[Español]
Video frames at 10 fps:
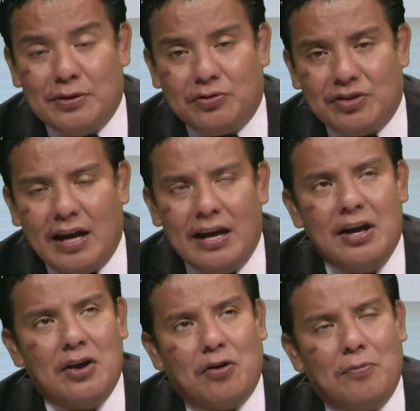O sea,
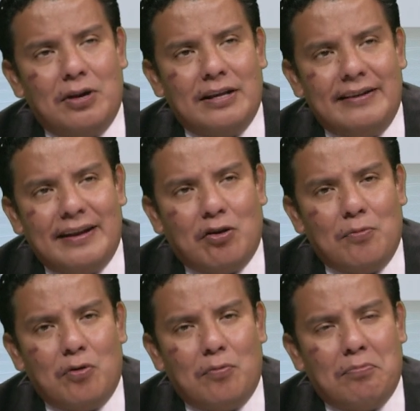¿cómo le diré?
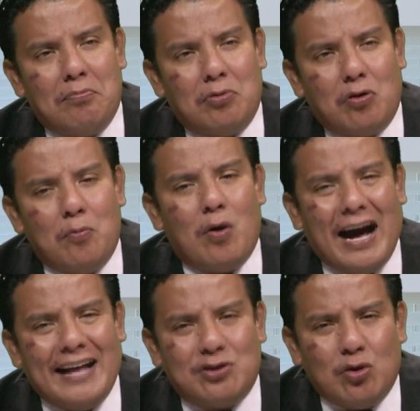como
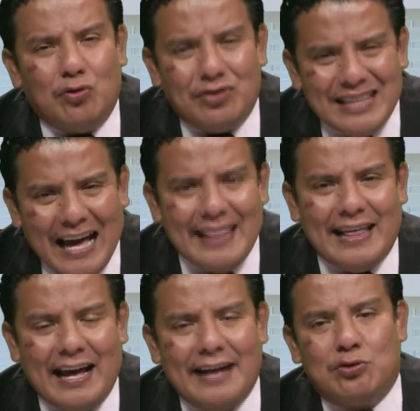atontada
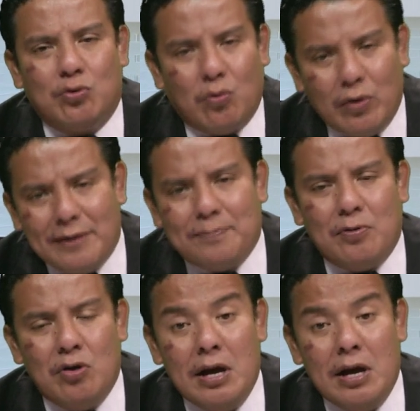a tu cuerpo